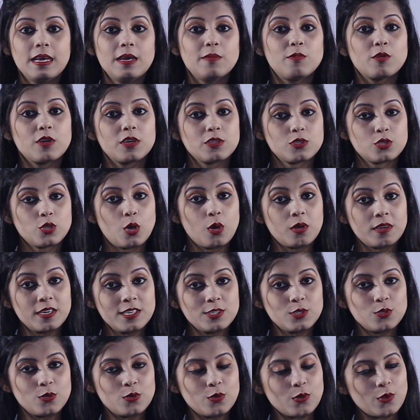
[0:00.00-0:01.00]
এবং
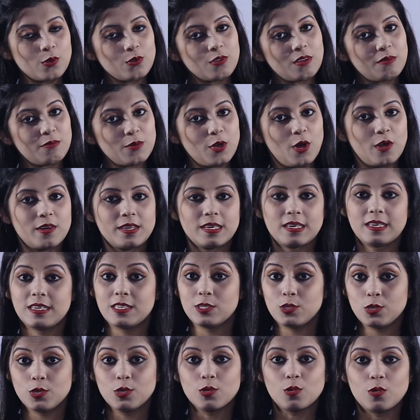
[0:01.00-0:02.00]
ত্বকের জন্য কিন্তু আমরা অনেক
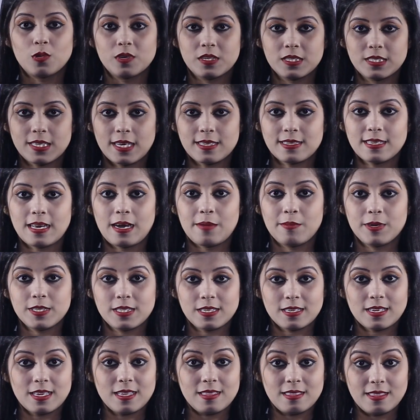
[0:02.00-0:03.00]
কিছুই করি যাতে
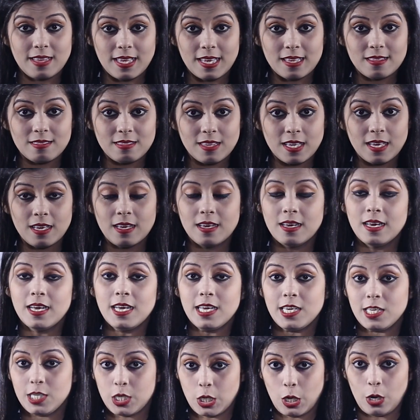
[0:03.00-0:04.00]
আমাদেরকে দেখতে
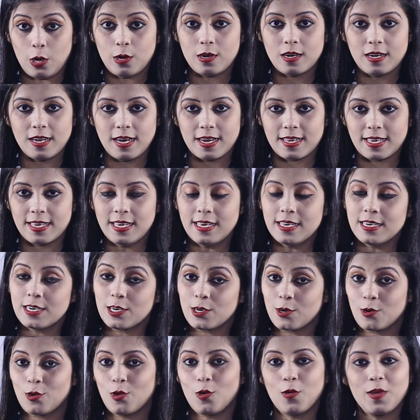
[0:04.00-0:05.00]
ইয়ং লাগে
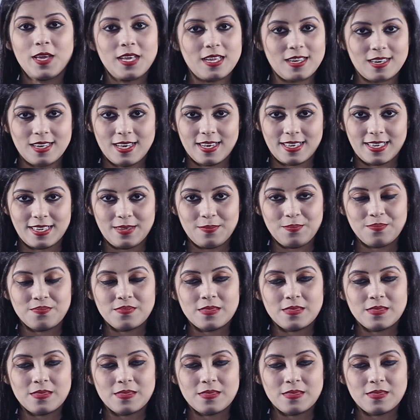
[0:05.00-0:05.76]
গ্লোয়িং লাগে